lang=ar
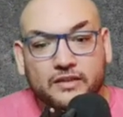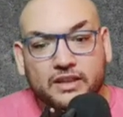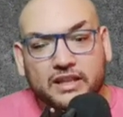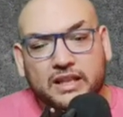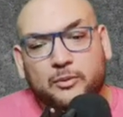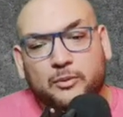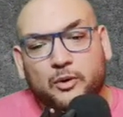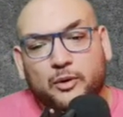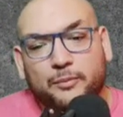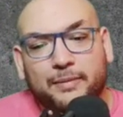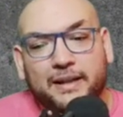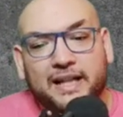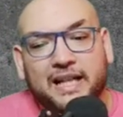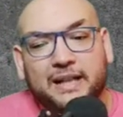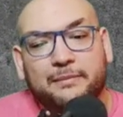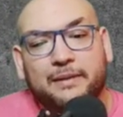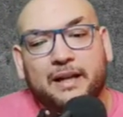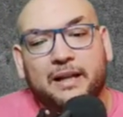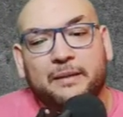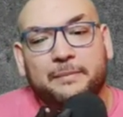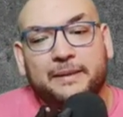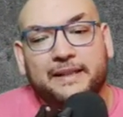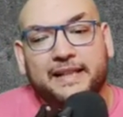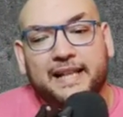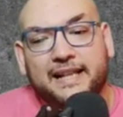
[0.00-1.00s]
ده خد بالك بقى
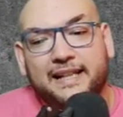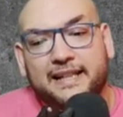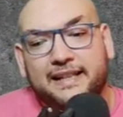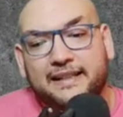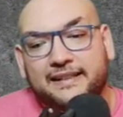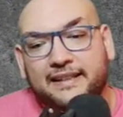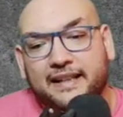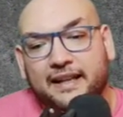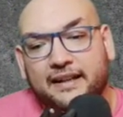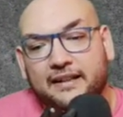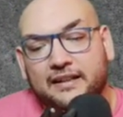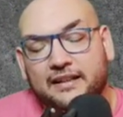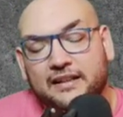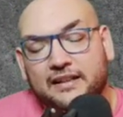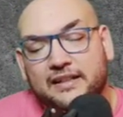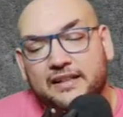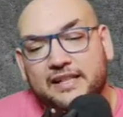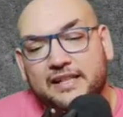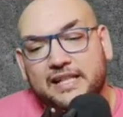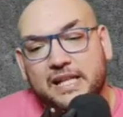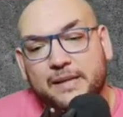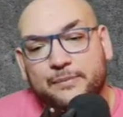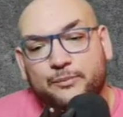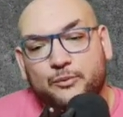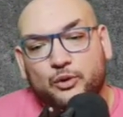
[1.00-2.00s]
البدق اللي انت
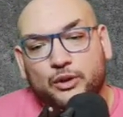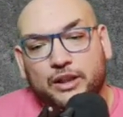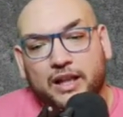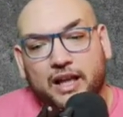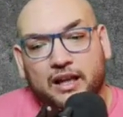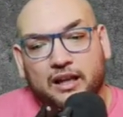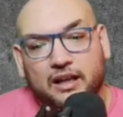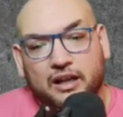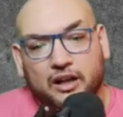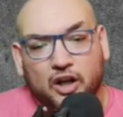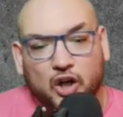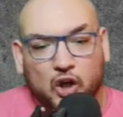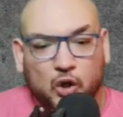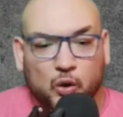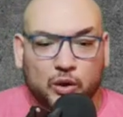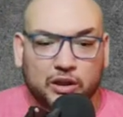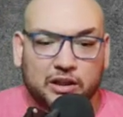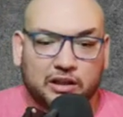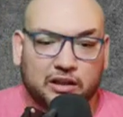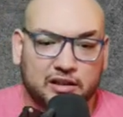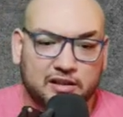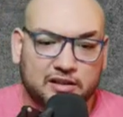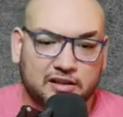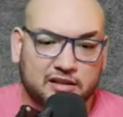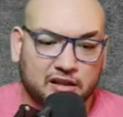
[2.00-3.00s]
سبته ده هو
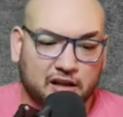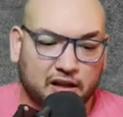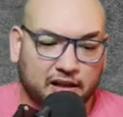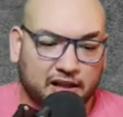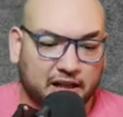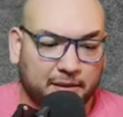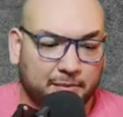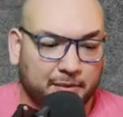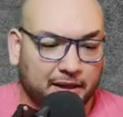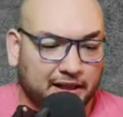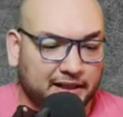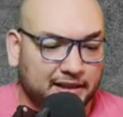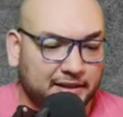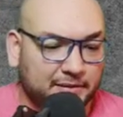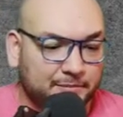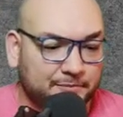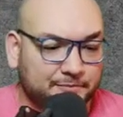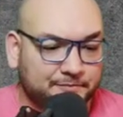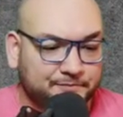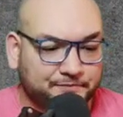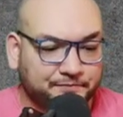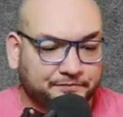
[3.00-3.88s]
اللي خسرك يا معلم